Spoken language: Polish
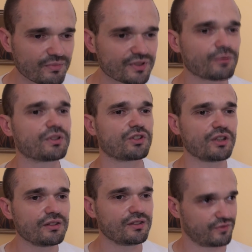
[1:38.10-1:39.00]
są też
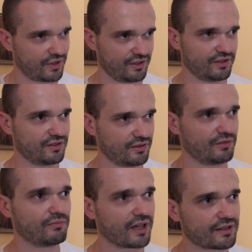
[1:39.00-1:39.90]
inni zwolennicy
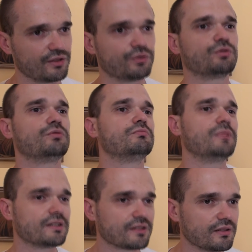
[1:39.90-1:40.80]
Brexitu,
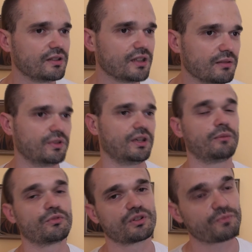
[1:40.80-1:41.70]
między innymi, a
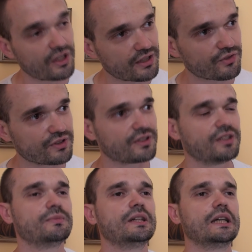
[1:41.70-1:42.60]
może przede
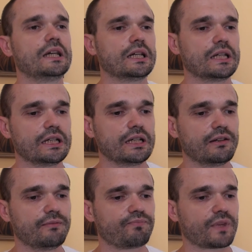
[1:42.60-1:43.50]
wszystkim,
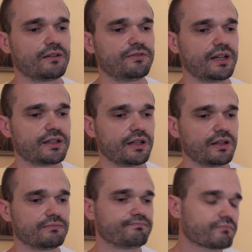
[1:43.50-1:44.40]
e, mm,
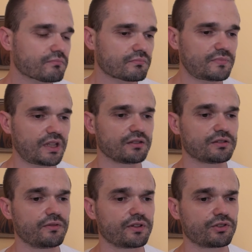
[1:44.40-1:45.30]
wielkie
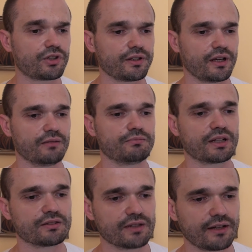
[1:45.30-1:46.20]
stowarzyszenia
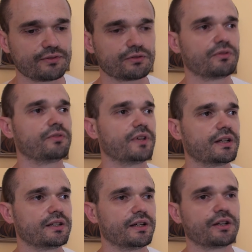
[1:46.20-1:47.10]
pracodawców,
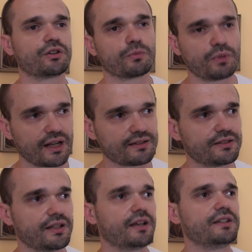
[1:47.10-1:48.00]
wielkie
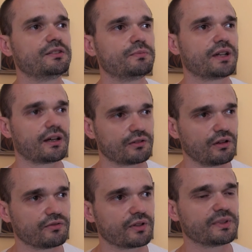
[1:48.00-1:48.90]
korporacje, izby
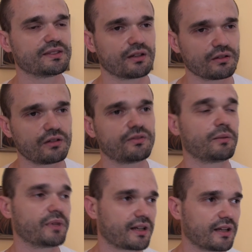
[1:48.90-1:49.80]
handlowe międzynarodowe,
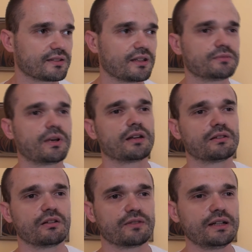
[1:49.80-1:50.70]
amerykańska izba
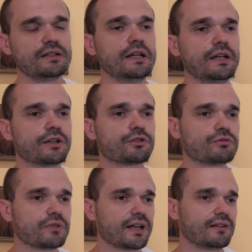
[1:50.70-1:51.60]
handlowa,
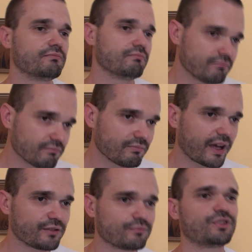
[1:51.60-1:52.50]
które
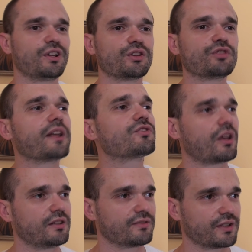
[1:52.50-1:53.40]
mają, myślę,
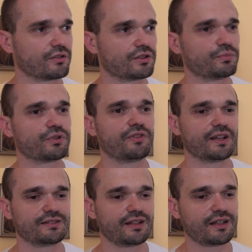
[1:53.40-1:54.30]
doświadczenie w tego typu
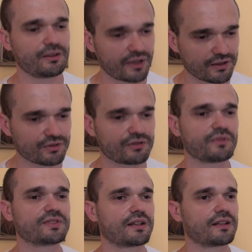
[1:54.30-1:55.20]
kwestiach i będą
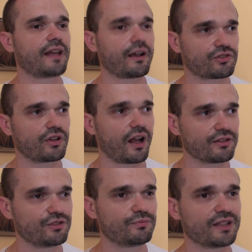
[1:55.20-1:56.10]
sobie w stanie także
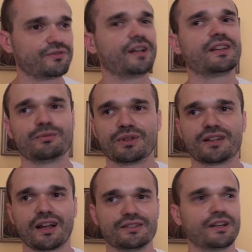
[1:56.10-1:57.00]
radzić bez Wielkiej
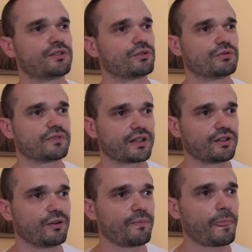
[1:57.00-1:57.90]
Brytanii jako
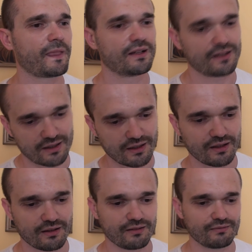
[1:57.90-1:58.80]
głównego
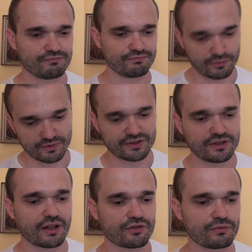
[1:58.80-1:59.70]

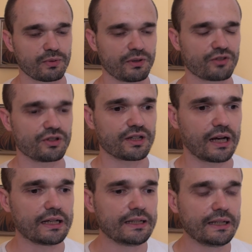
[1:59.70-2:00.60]
pomocnika czy poplecznika.
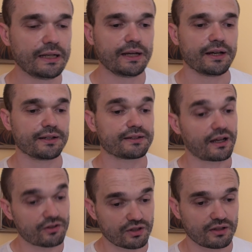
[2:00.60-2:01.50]
E,
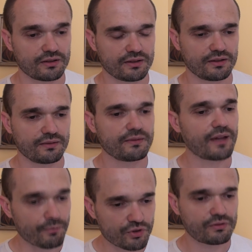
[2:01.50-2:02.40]
także e,
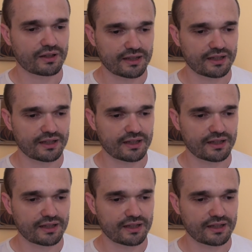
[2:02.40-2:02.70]
na przykład